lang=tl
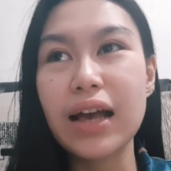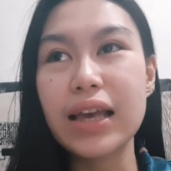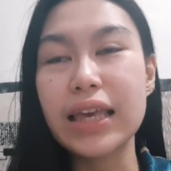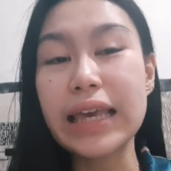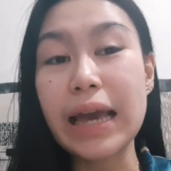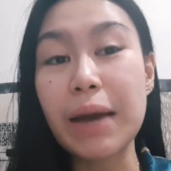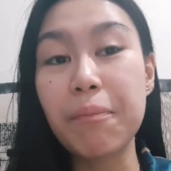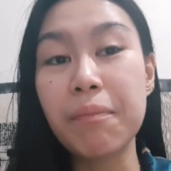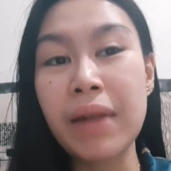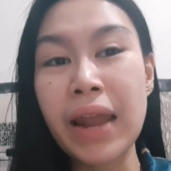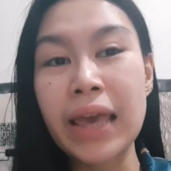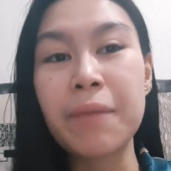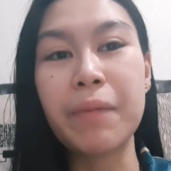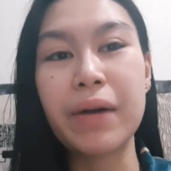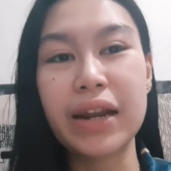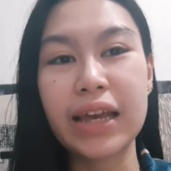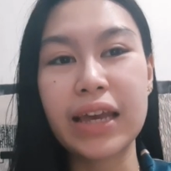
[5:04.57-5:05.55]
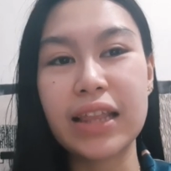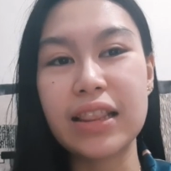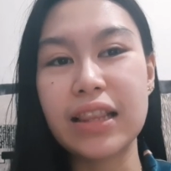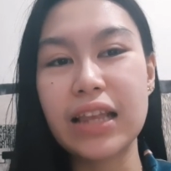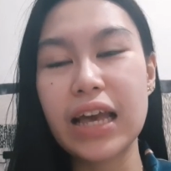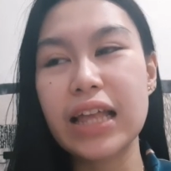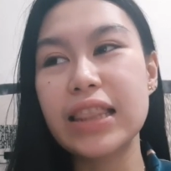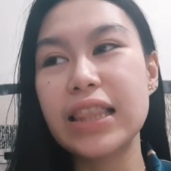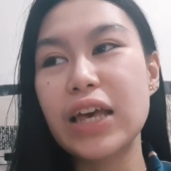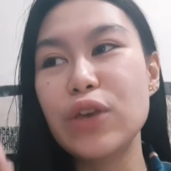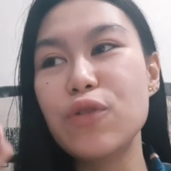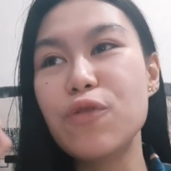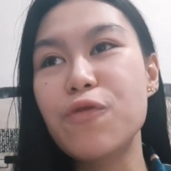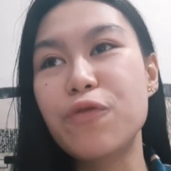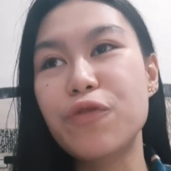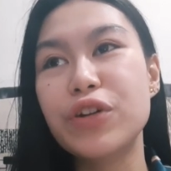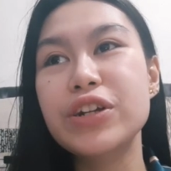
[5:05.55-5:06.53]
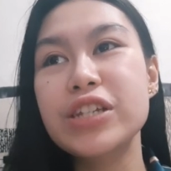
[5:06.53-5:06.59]
i-apply pa rin. Na yung
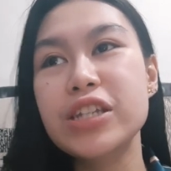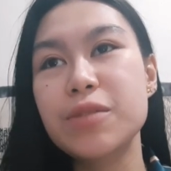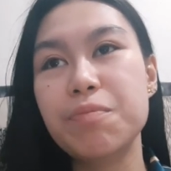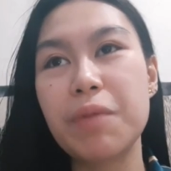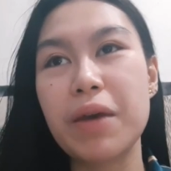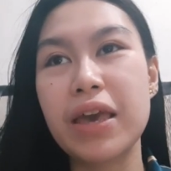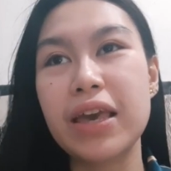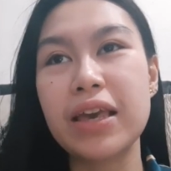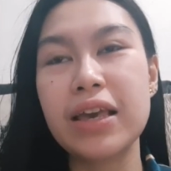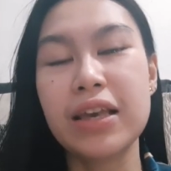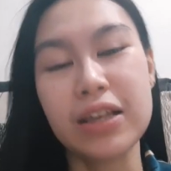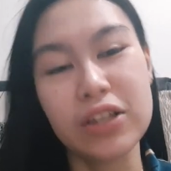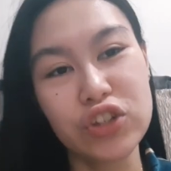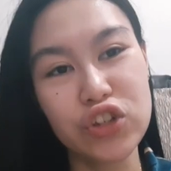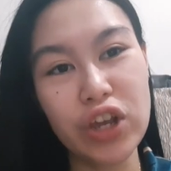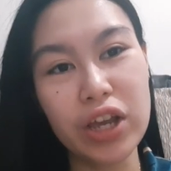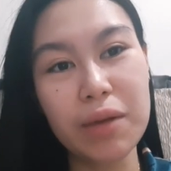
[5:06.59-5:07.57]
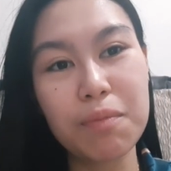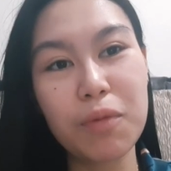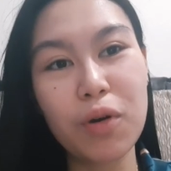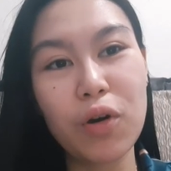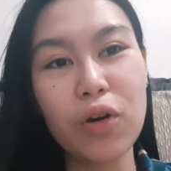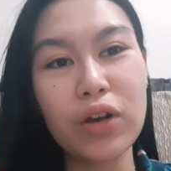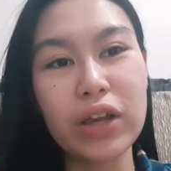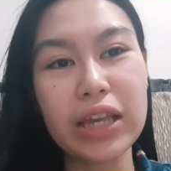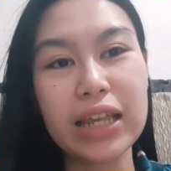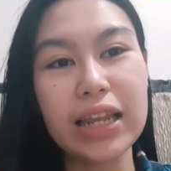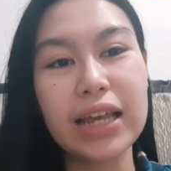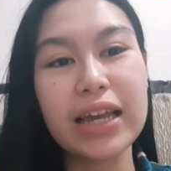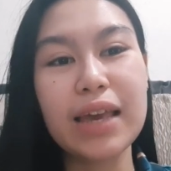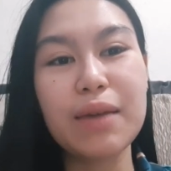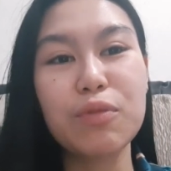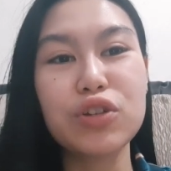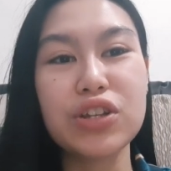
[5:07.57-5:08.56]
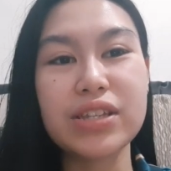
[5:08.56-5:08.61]
first pay check mo,
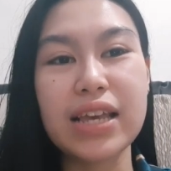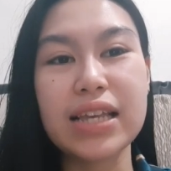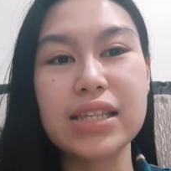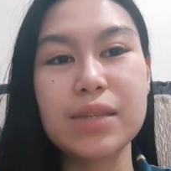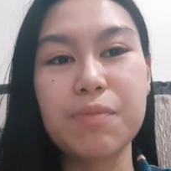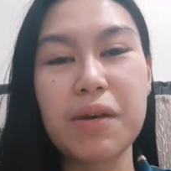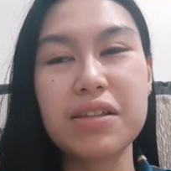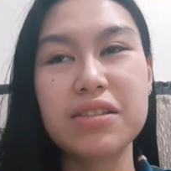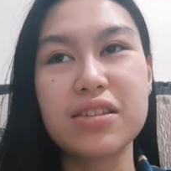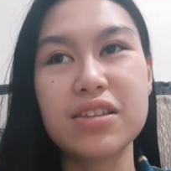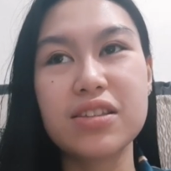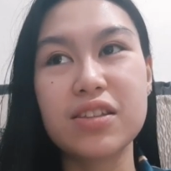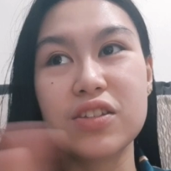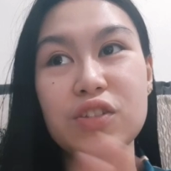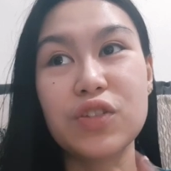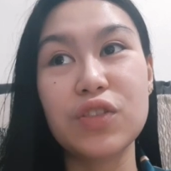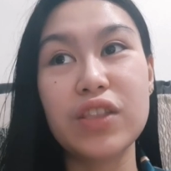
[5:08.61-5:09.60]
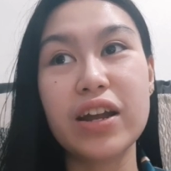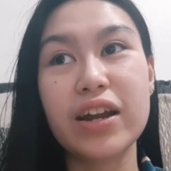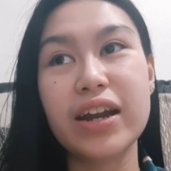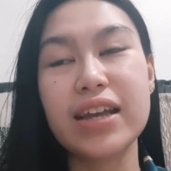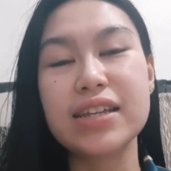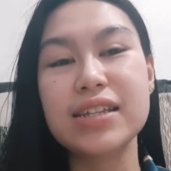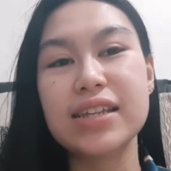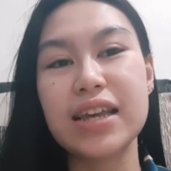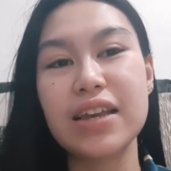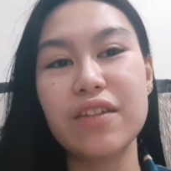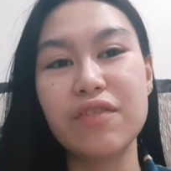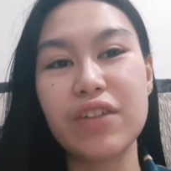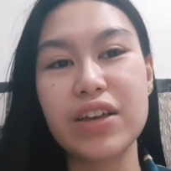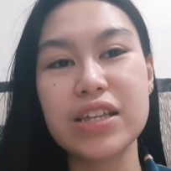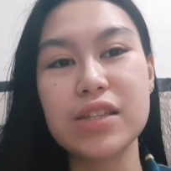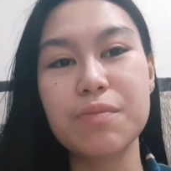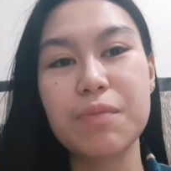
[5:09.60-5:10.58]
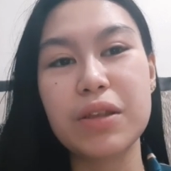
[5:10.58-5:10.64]
ilagay mo siya sa expenses, tapos yung the rest sa
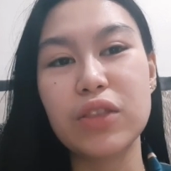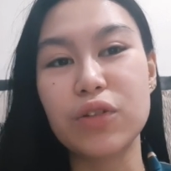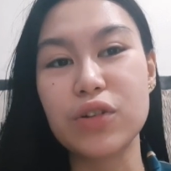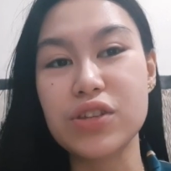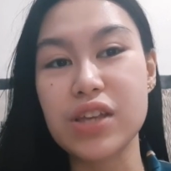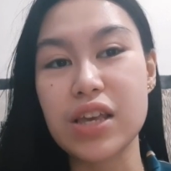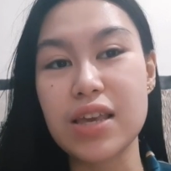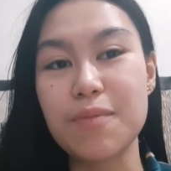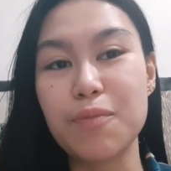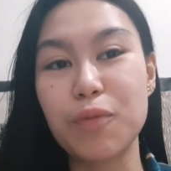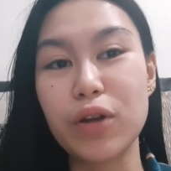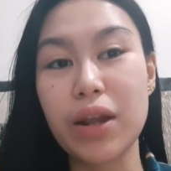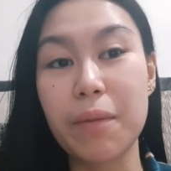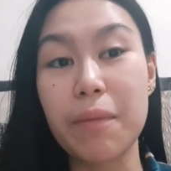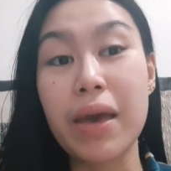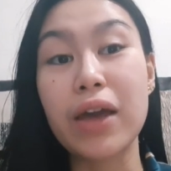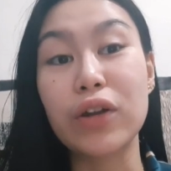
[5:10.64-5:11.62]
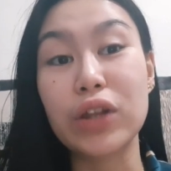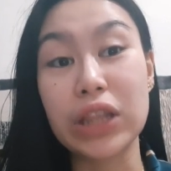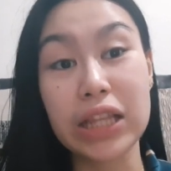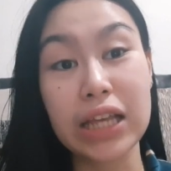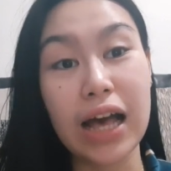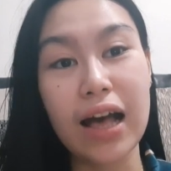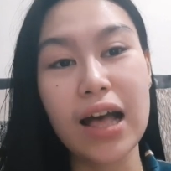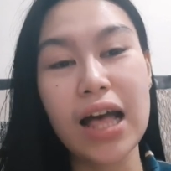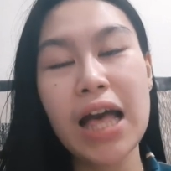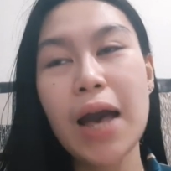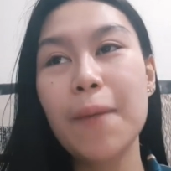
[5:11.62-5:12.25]
investment or sa ipon na meron ka.